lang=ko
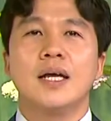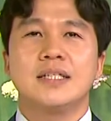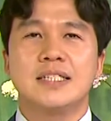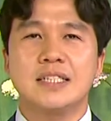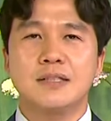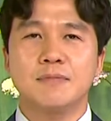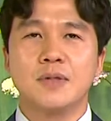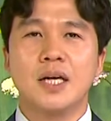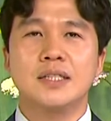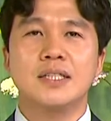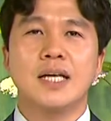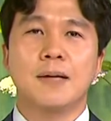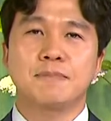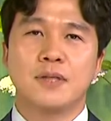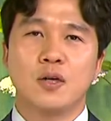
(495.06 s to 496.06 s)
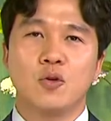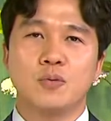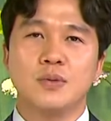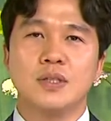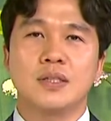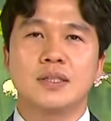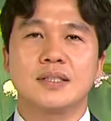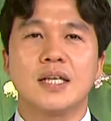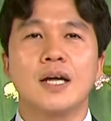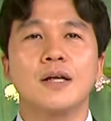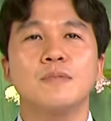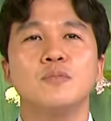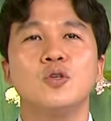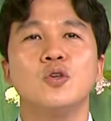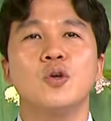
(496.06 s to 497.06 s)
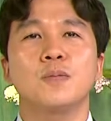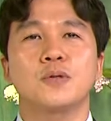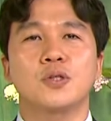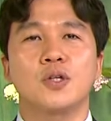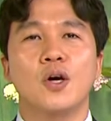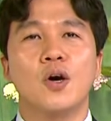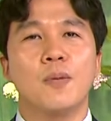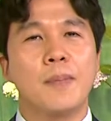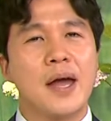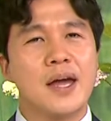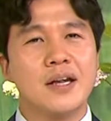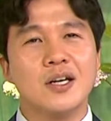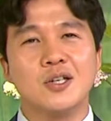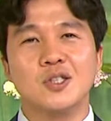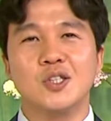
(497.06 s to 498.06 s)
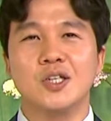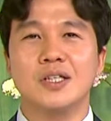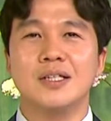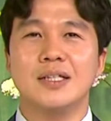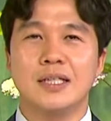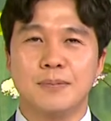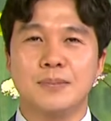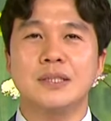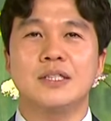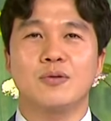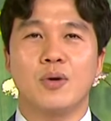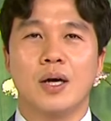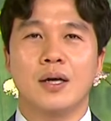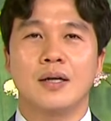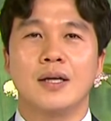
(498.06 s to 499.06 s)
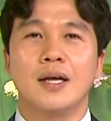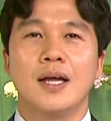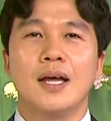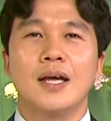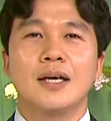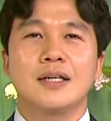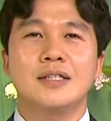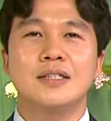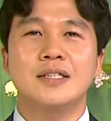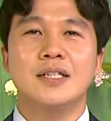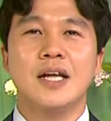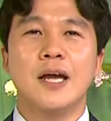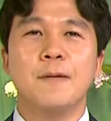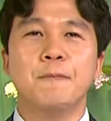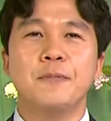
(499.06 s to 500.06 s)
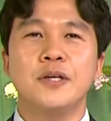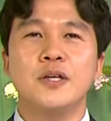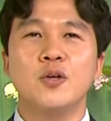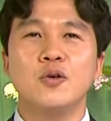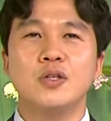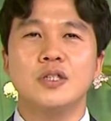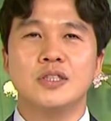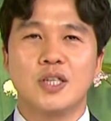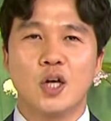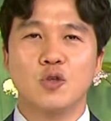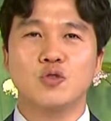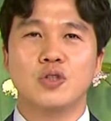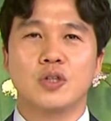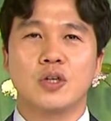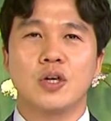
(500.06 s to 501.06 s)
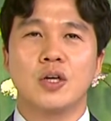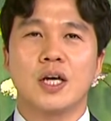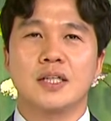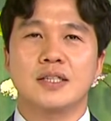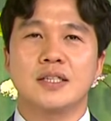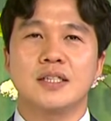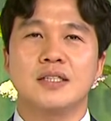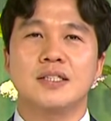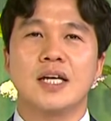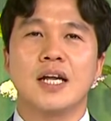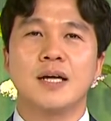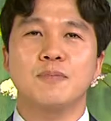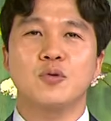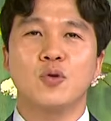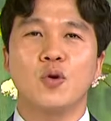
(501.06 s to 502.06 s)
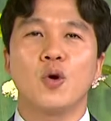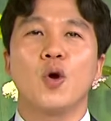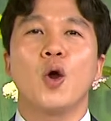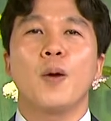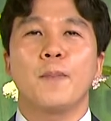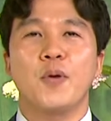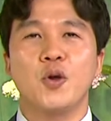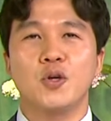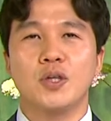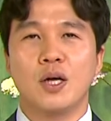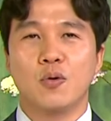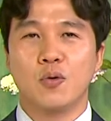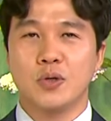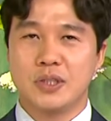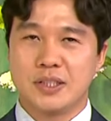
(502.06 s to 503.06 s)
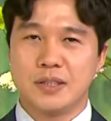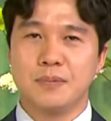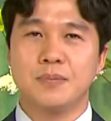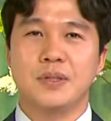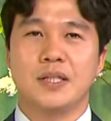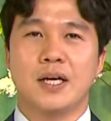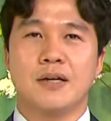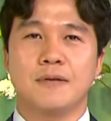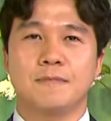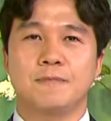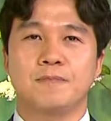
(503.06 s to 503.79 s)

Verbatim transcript: 지금까지 압살롬은 사람들로부터 매력적인 이미지와 그들의 필요를 채워줄 것 같은 사람으로 표현하고 있습니다.